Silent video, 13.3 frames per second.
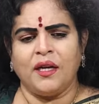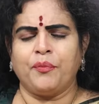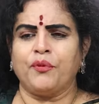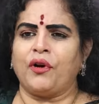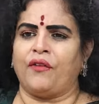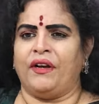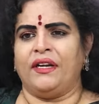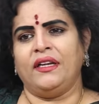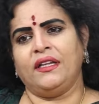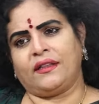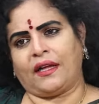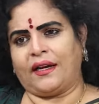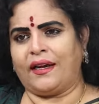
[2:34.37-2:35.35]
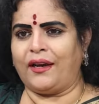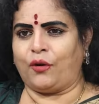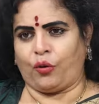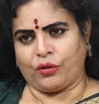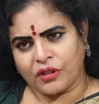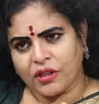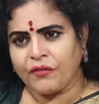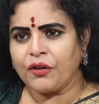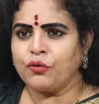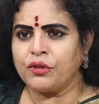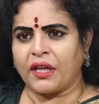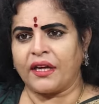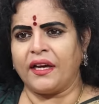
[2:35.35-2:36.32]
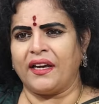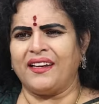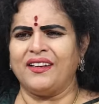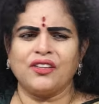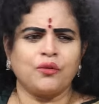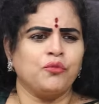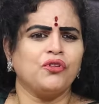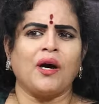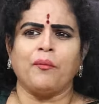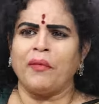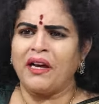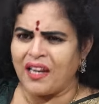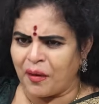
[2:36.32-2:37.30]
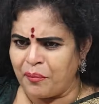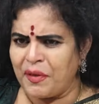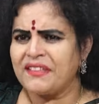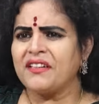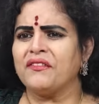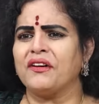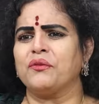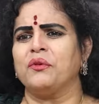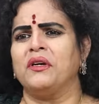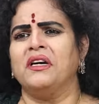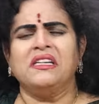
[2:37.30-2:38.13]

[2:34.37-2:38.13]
ఇప్పుడు అవన్నీ తగ్గాయి కొంతవరకు తగ్గాయి ఇంతకుముందు అమ్మాయిలు నమ్మేసేవారు